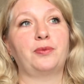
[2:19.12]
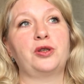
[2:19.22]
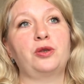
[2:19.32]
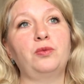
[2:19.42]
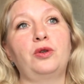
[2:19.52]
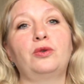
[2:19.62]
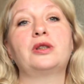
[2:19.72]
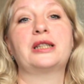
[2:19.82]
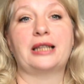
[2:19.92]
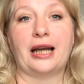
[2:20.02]
Почему
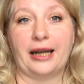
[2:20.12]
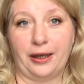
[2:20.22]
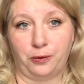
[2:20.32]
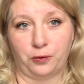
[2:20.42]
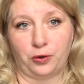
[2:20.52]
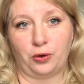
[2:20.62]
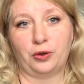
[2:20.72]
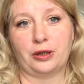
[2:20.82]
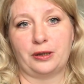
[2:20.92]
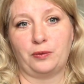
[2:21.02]
люди стареют? Вот
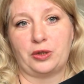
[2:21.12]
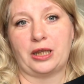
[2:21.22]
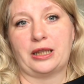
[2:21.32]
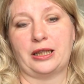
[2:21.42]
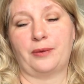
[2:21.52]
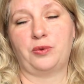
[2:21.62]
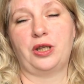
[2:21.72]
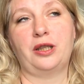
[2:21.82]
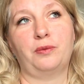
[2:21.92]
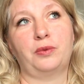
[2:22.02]
сегодня замечательное
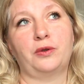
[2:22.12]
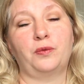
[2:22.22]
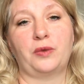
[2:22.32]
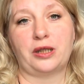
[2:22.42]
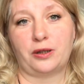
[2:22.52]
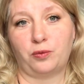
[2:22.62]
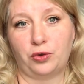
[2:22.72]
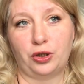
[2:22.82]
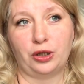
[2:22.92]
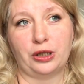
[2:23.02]
общение было у меня с
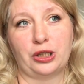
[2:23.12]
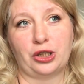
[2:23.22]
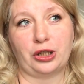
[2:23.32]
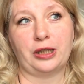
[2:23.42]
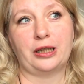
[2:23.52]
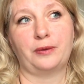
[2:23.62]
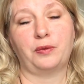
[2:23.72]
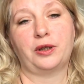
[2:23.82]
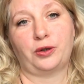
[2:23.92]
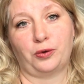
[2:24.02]
мужчиной, с человеком,
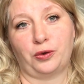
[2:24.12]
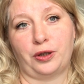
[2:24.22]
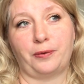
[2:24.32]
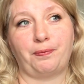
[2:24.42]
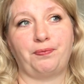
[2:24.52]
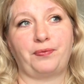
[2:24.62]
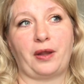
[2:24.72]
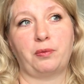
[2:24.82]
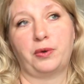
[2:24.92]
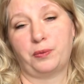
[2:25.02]
который
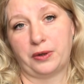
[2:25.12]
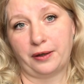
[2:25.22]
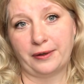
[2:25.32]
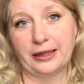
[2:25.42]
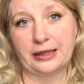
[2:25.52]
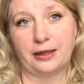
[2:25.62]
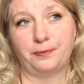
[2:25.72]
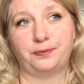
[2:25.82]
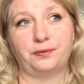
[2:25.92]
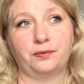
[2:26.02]
преподаватель,
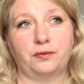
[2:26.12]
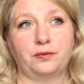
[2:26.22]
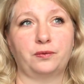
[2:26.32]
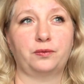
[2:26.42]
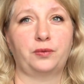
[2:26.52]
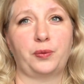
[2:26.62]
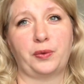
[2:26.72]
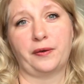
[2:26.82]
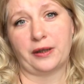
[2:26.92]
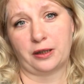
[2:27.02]

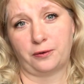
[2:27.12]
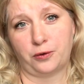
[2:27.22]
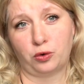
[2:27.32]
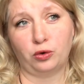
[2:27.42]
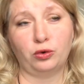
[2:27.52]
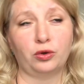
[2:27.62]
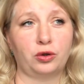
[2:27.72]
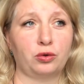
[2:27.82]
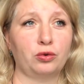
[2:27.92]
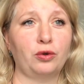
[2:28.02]
преподаватель физкультуры,
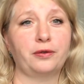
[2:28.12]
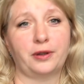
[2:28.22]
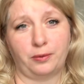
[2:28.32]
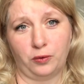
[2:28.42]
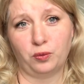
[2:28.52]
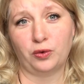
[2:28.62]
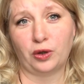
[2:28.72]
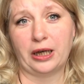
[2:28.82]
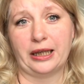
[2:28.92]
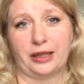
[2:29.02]
трудов, там, ну,
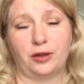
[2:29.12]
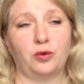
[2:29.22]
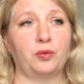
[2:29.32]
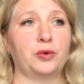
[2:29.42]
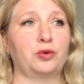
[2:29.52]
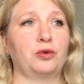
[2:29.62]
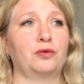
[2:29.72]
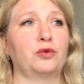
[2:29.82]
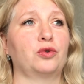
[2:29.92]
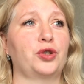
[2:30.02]
многолетний опыт у
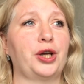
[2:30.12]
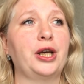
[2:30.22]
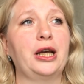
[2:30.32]
него уже.